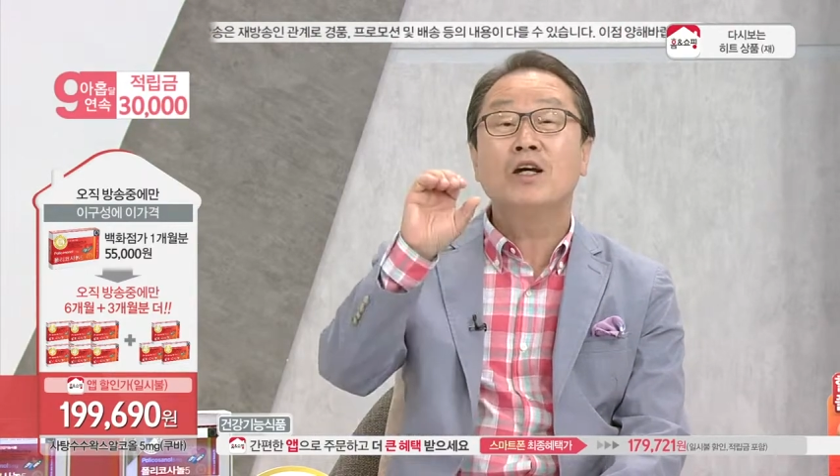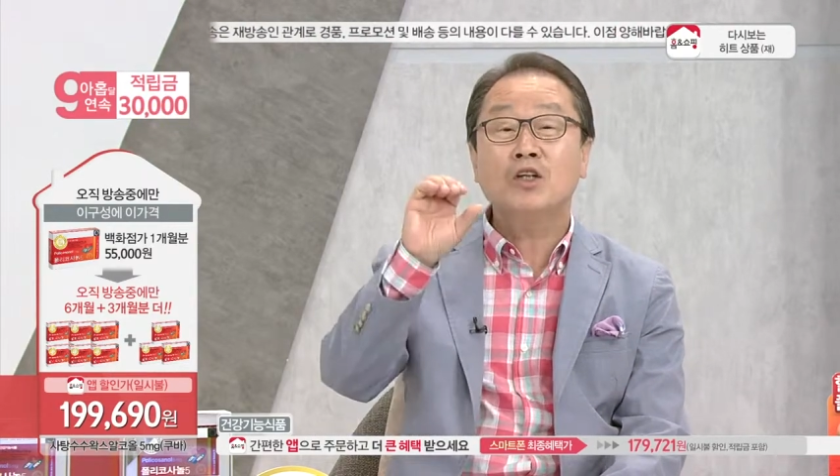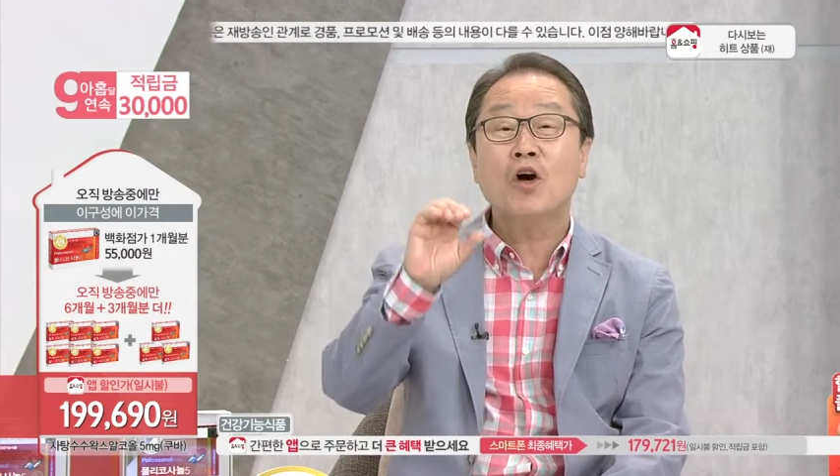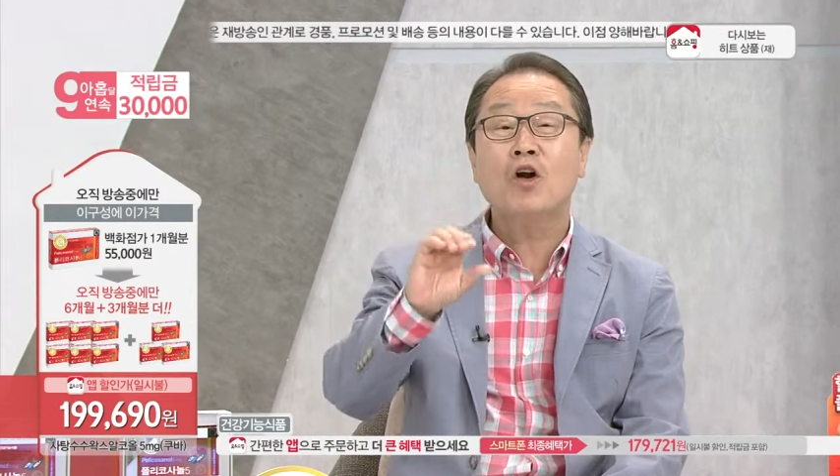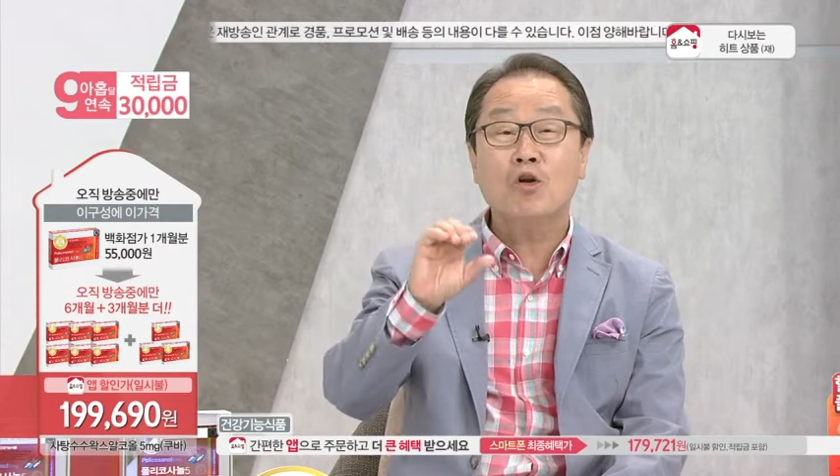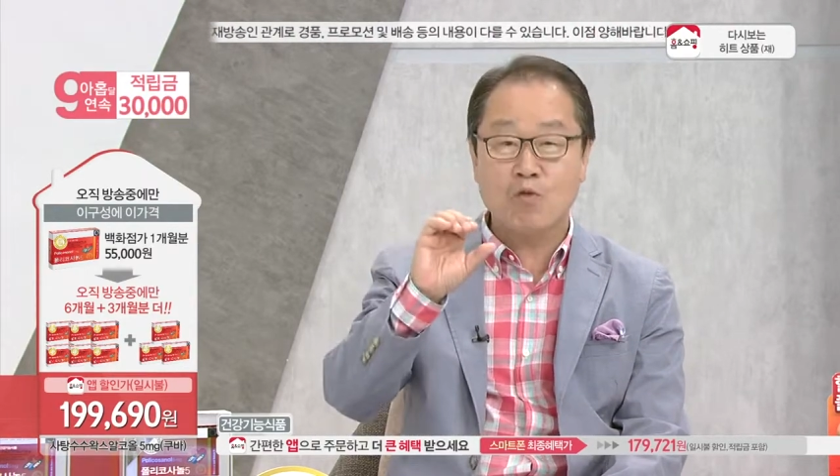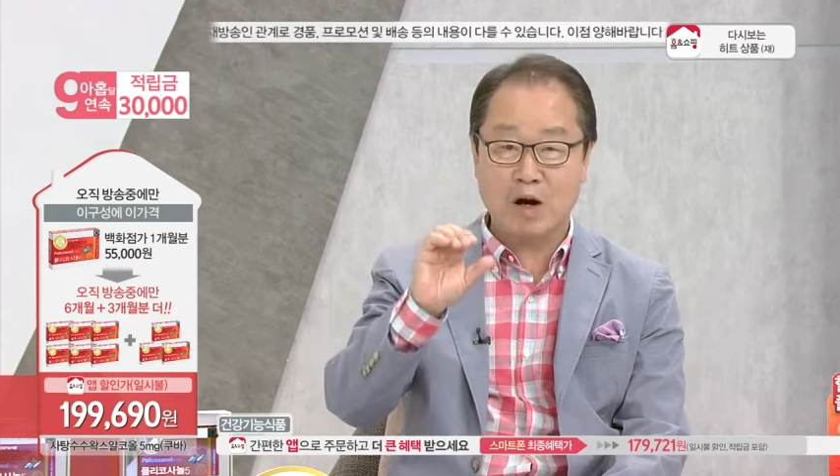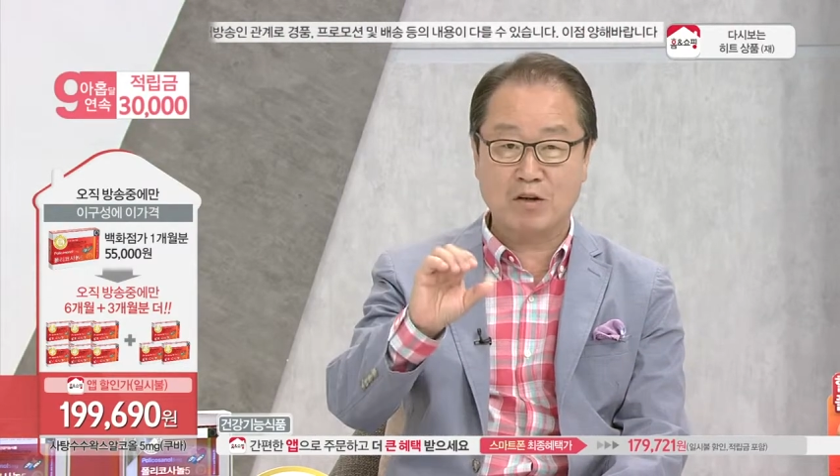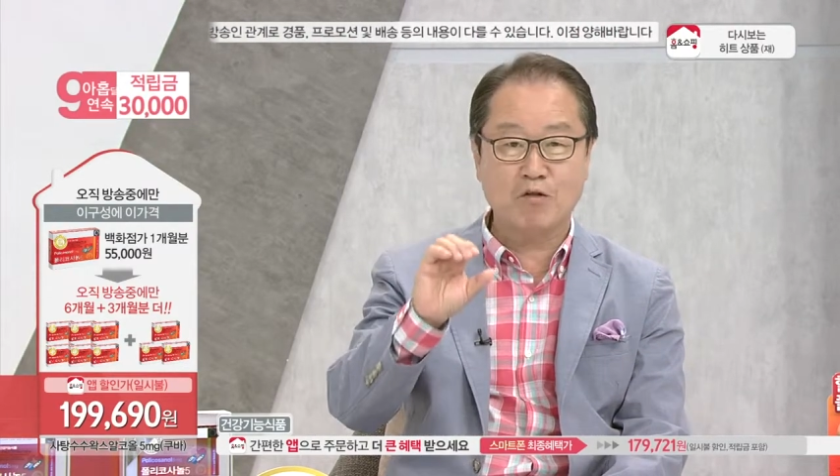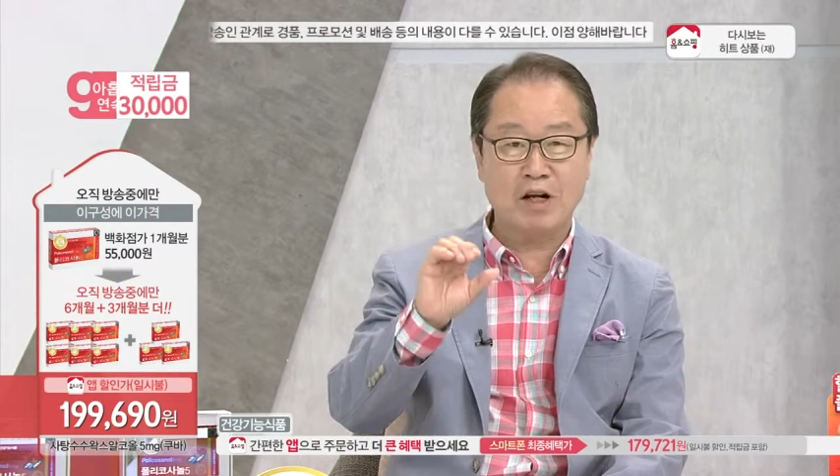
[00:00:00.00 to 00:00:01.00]

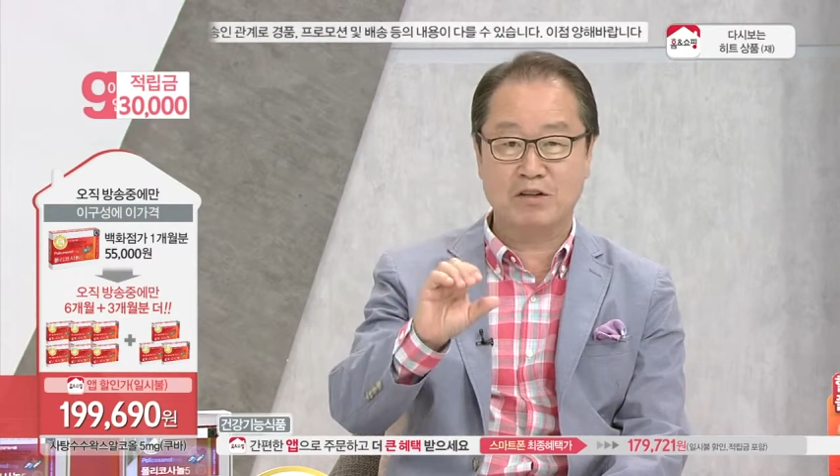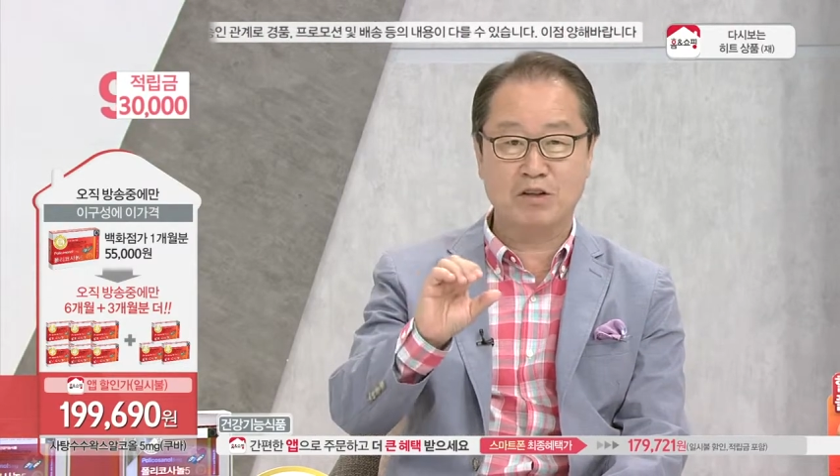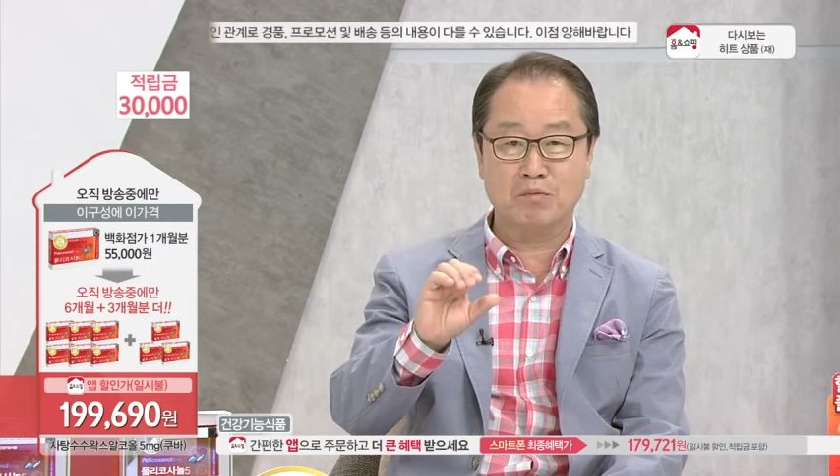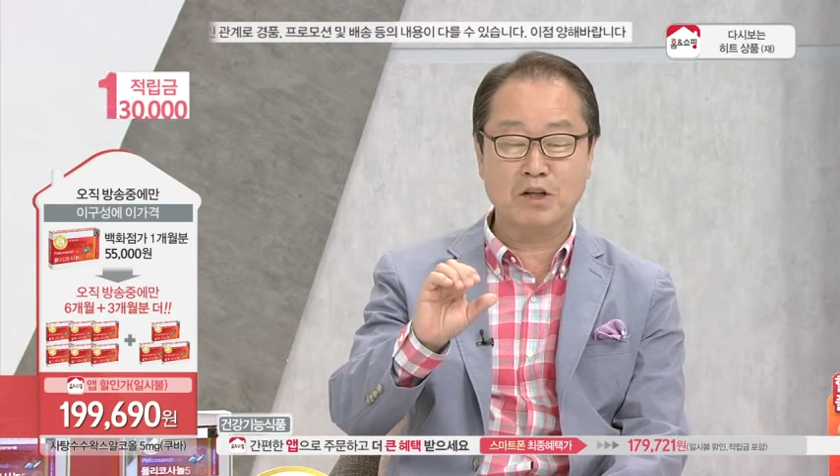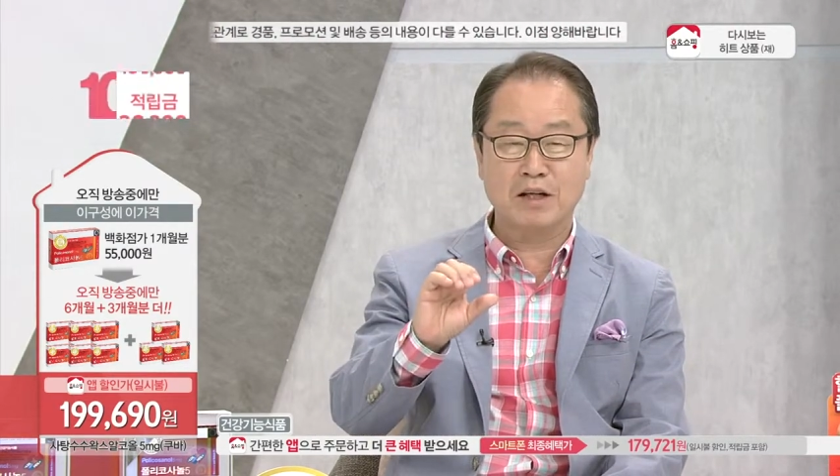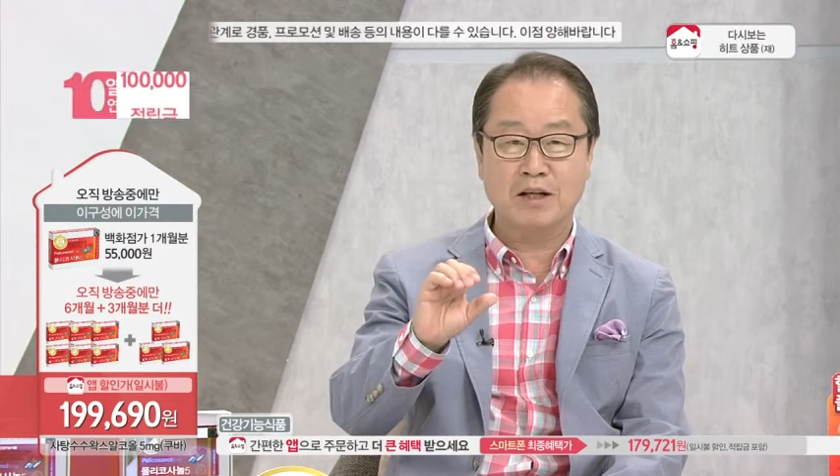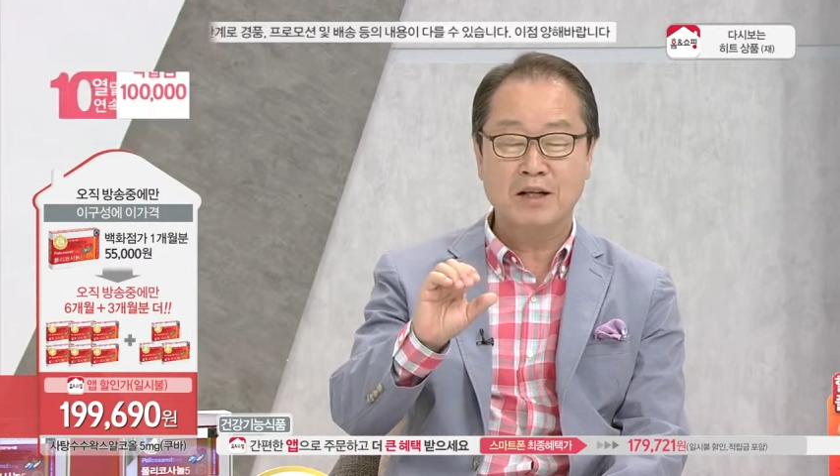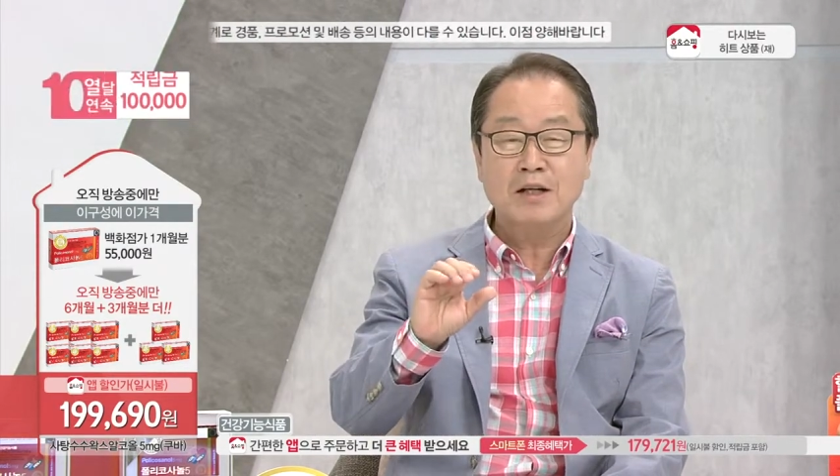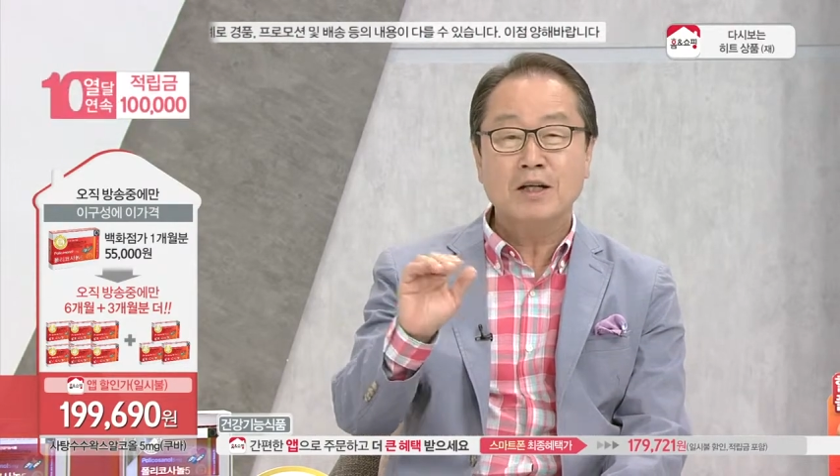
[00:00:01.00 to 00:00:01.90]
혈관 관련입니다.